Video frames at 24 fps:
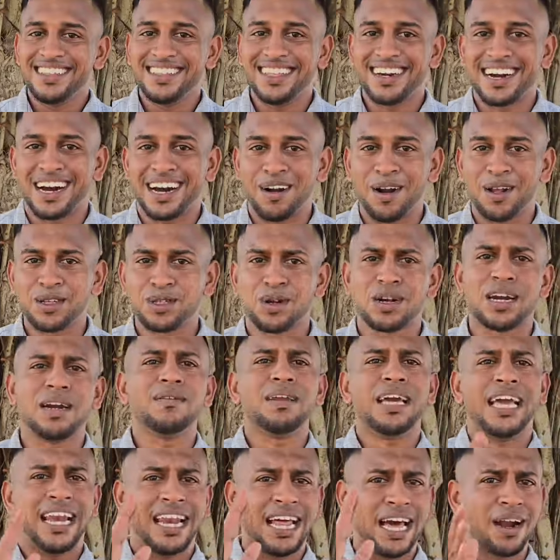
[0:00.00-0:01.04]
இந்த காணொலியில்
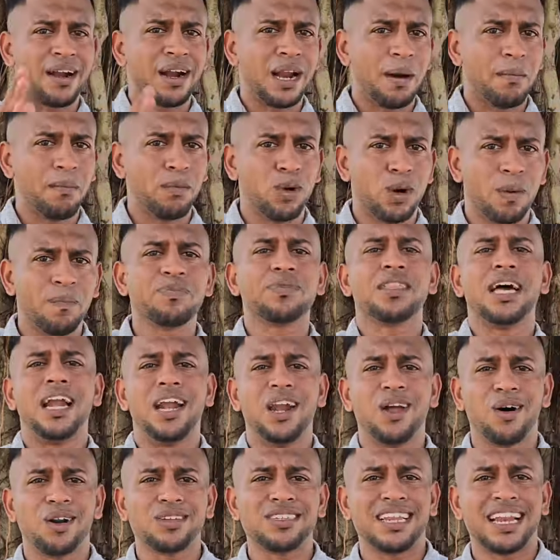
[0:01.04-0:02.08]
சொல்கிறேன் எல்லாரும் நம்புவோம்
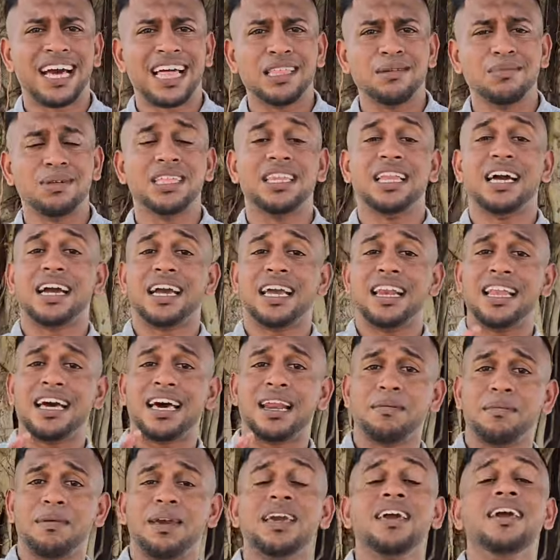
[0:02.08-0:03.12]
நல்ல ஒரு ஜனாதிபதி நாங்கள்
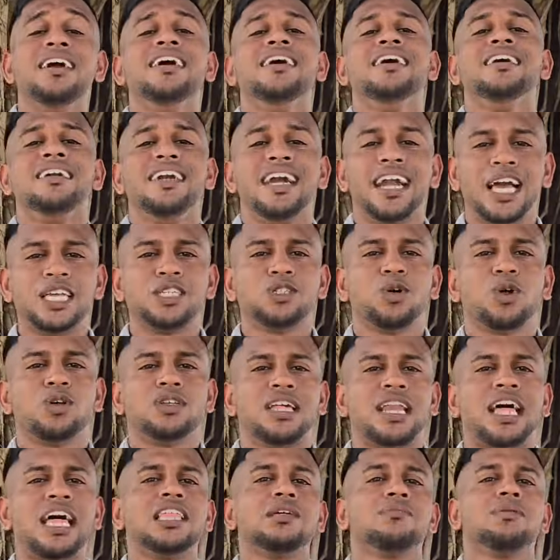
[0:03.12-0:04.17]
எல்லாருமே நினைச்ச
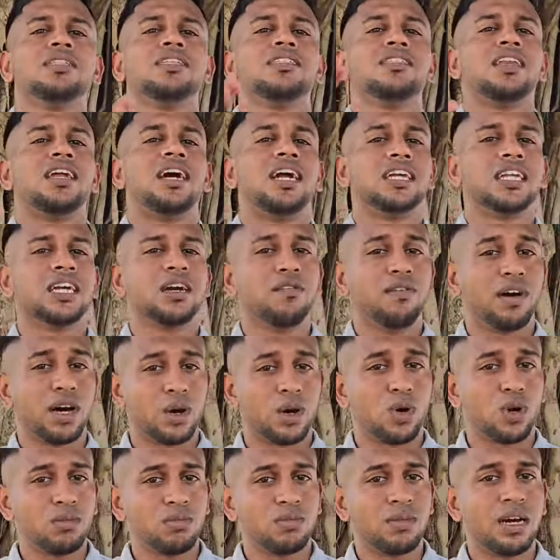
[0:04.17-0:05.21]
ஒரு ஜனாதிபதி இந்த நாட்டுக்கு
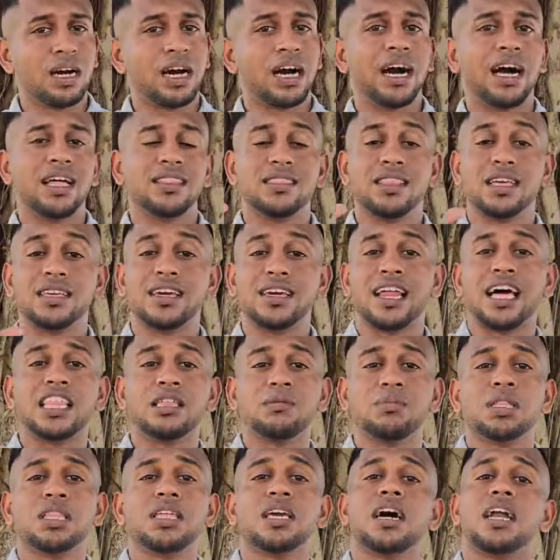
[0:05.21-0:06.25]
வரணும் அந்த
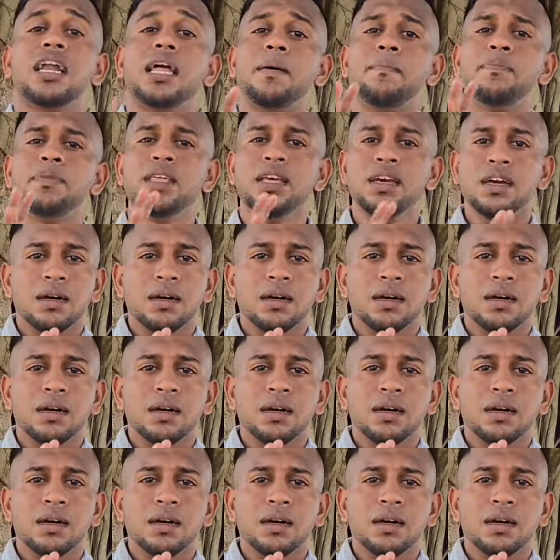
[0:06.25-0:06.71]
ஜனாதிபதியால்